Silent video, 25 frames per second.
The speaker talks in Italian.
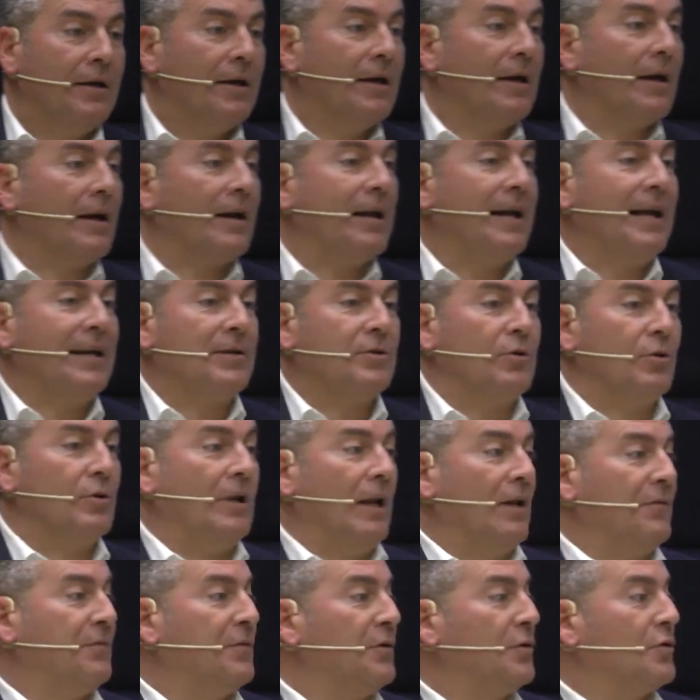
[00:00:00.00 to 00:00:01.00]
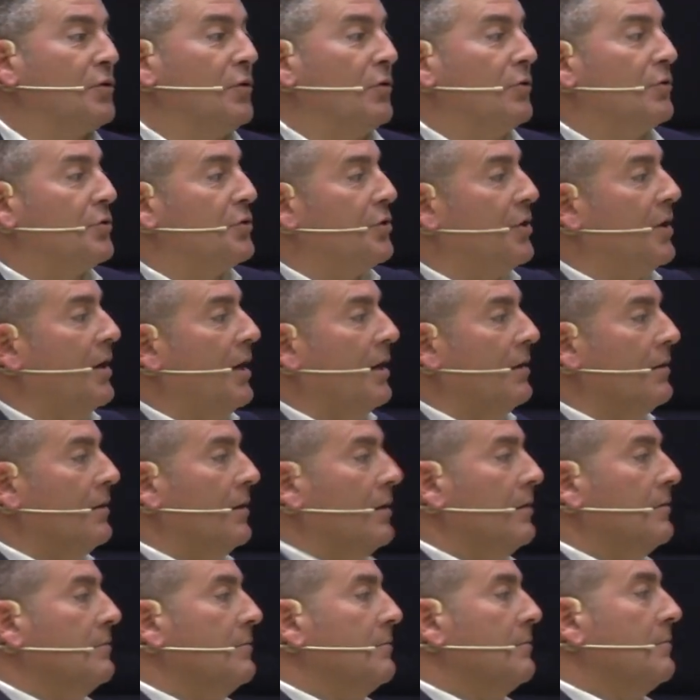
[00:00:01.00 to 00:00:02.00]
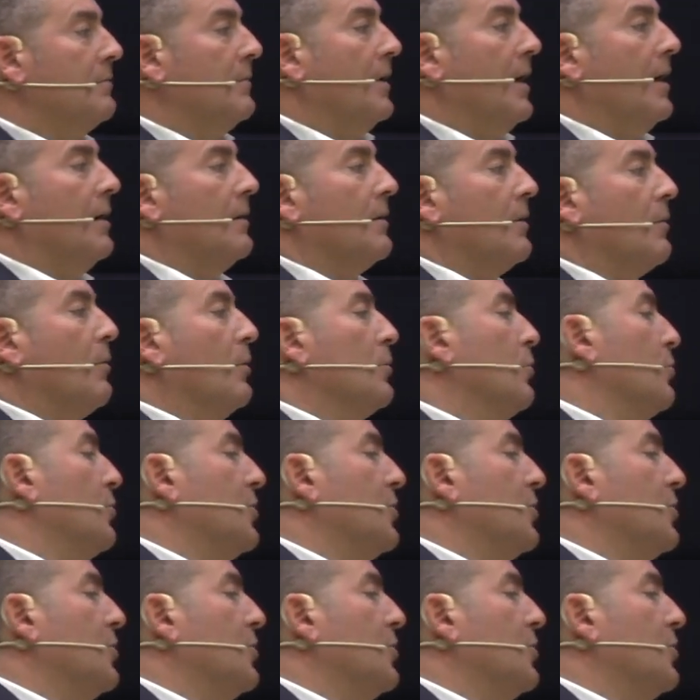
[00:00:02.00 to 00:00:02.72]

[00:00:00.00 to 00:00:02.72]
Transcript: il resto della fisiologia quando